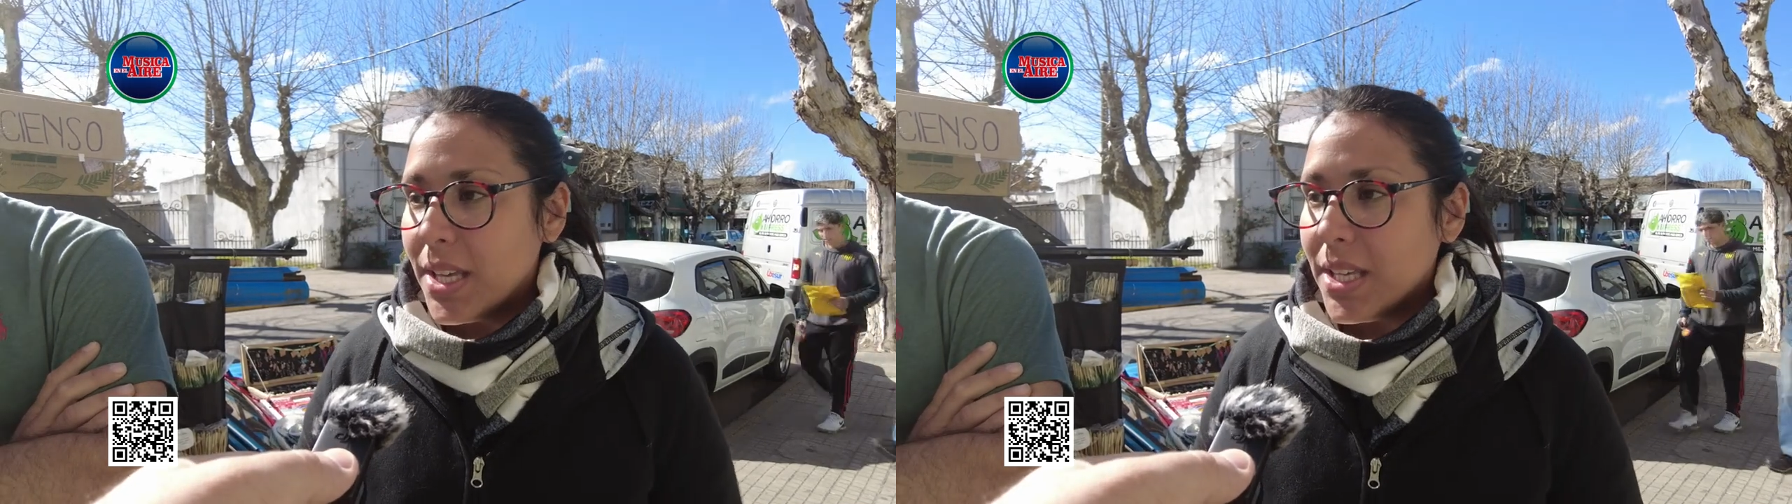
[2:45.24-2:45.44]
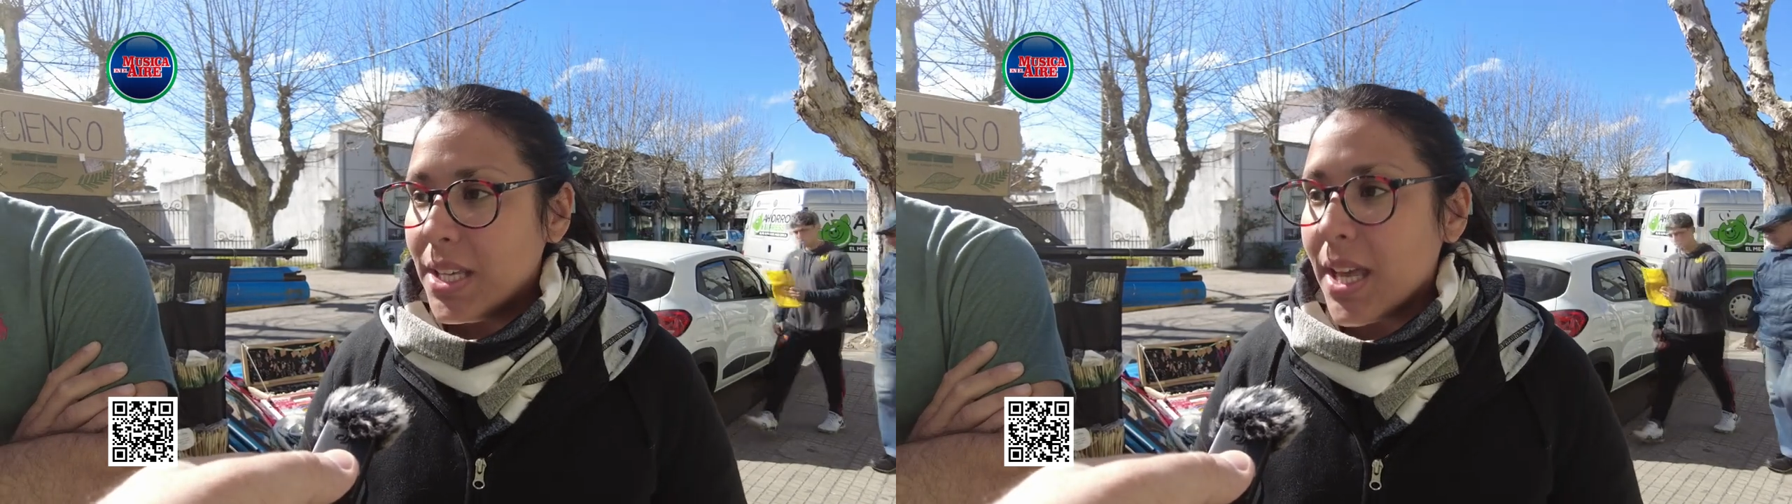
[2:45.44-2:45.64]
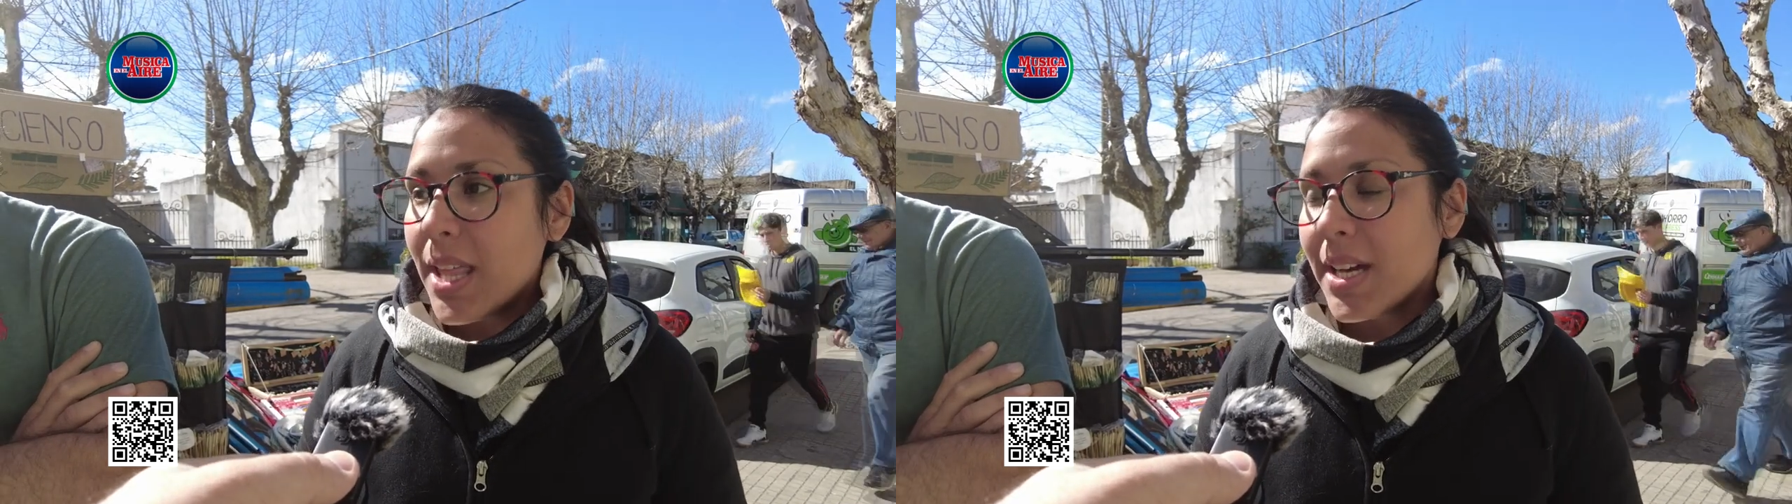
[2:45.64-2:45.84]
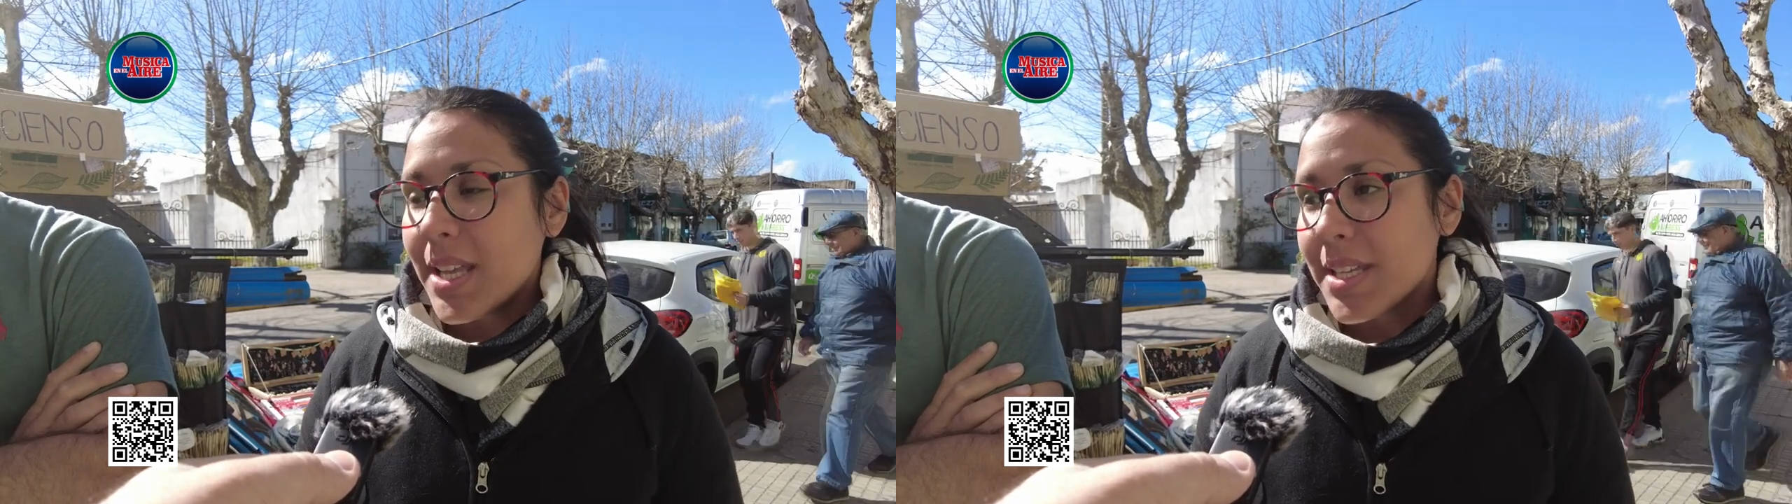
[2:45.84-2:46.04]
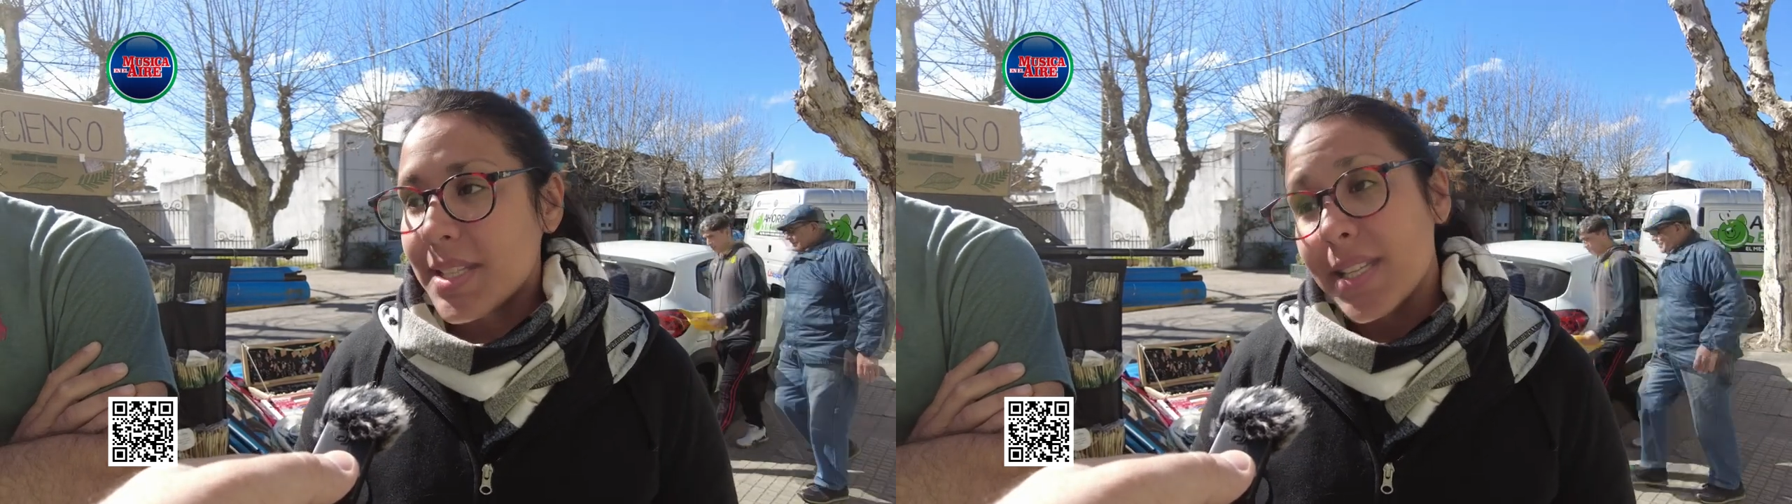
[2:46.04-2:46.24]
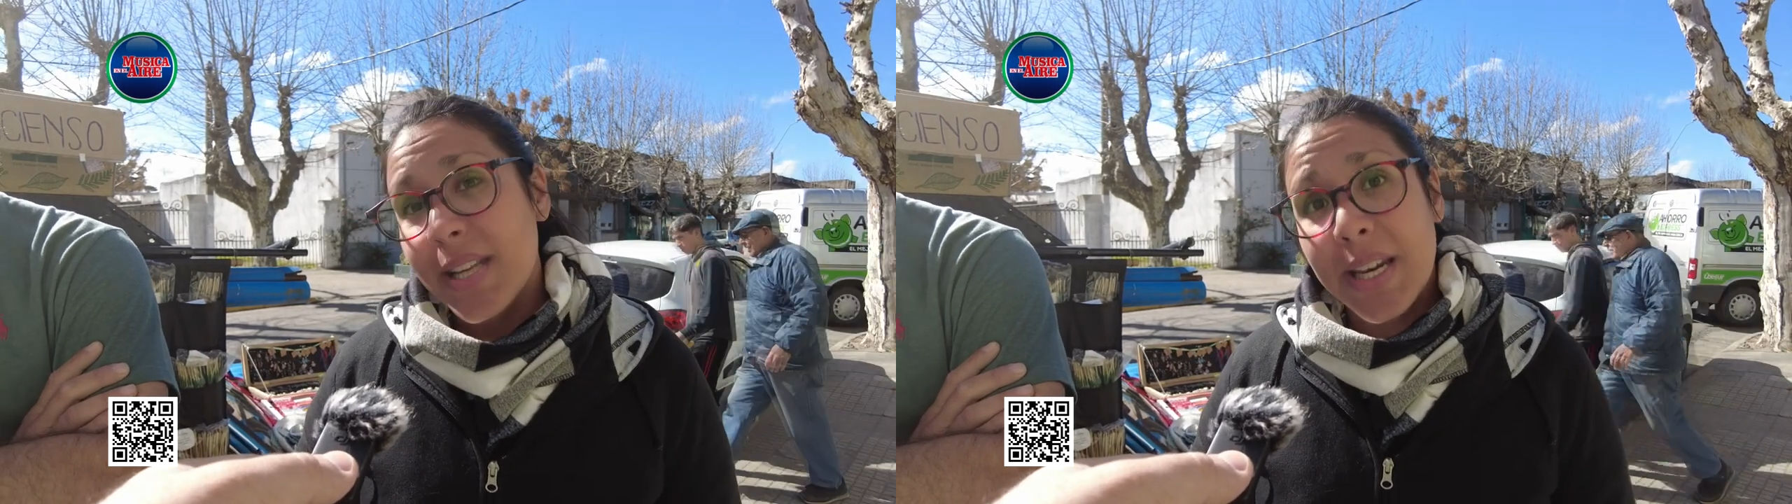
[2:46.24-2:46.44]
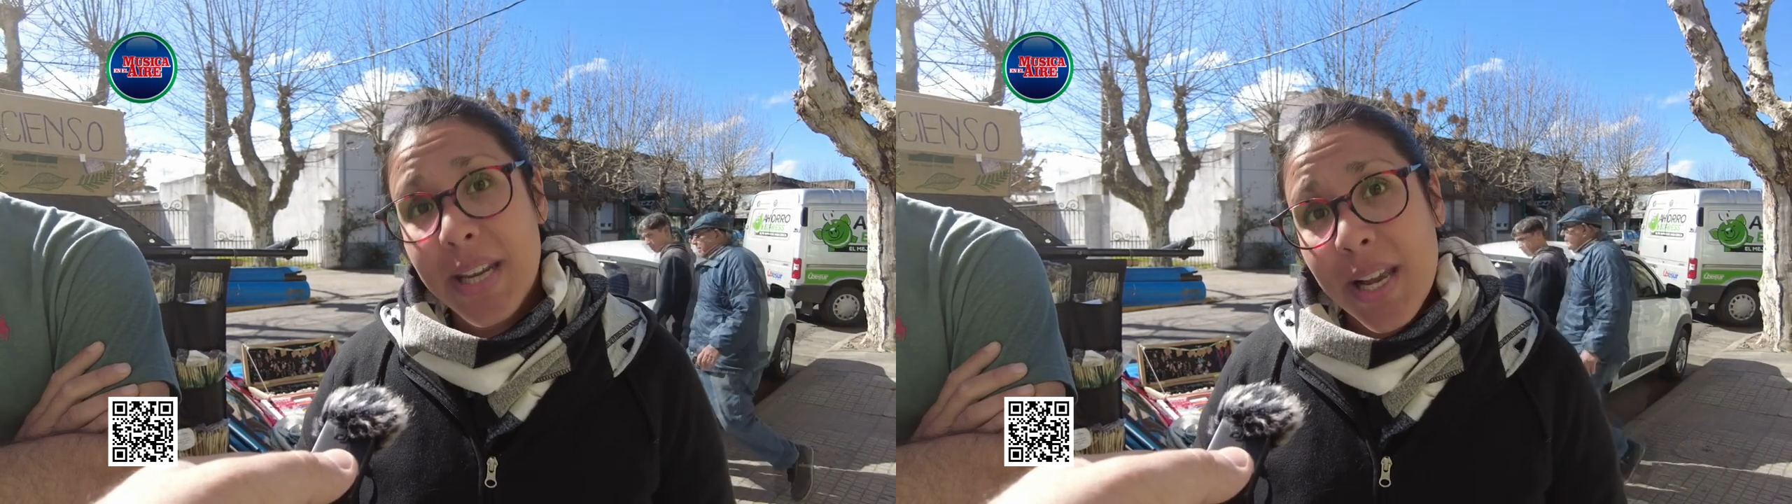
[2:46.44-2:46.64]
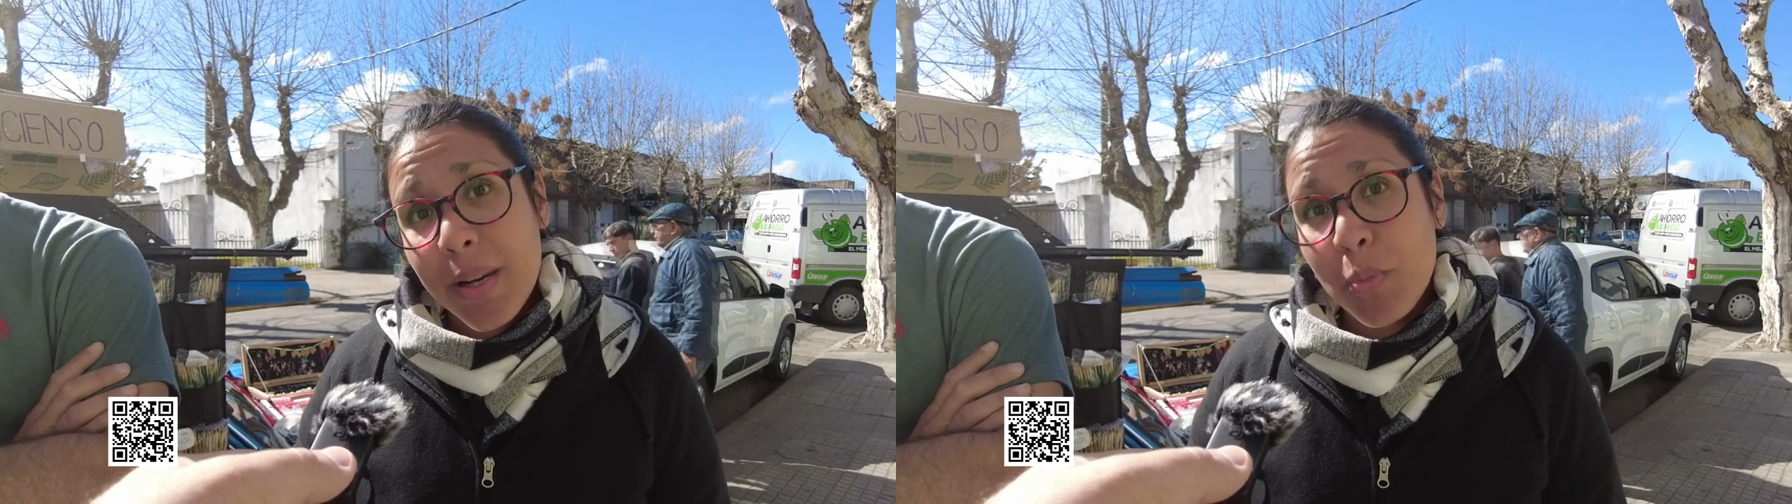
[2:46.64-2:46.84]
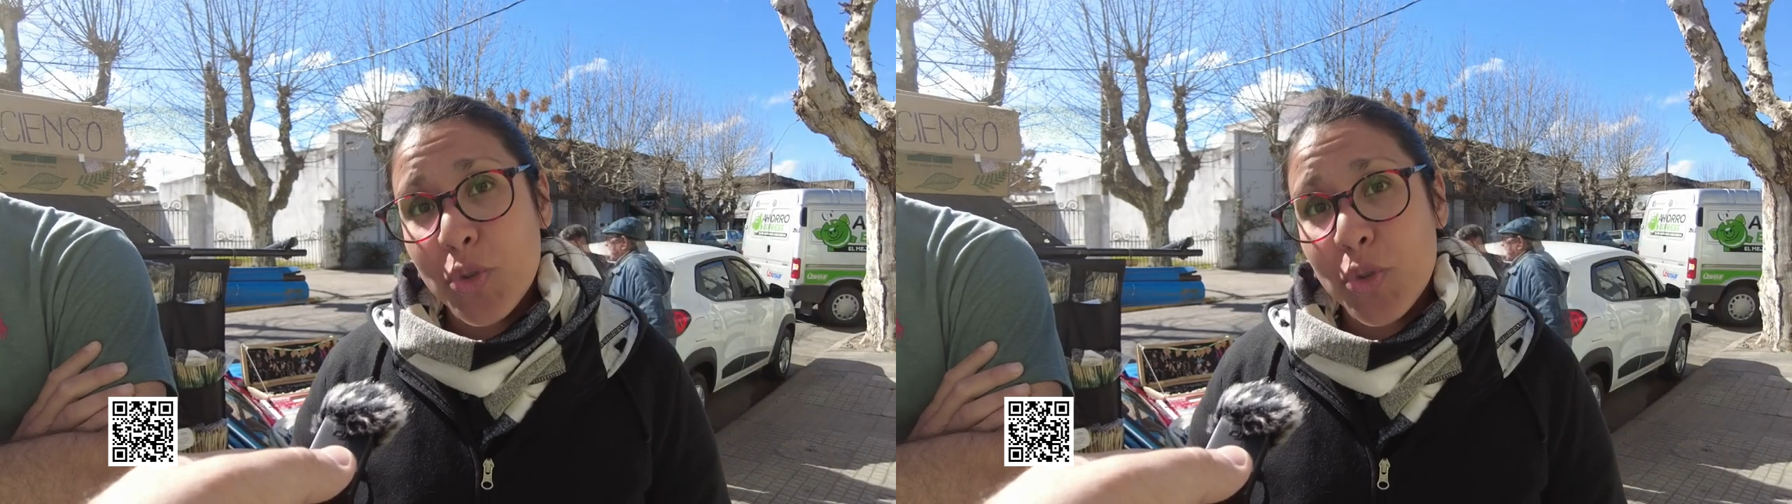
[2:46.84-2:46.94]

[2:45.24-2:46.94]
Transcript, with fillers: Y nada, gracias a este canal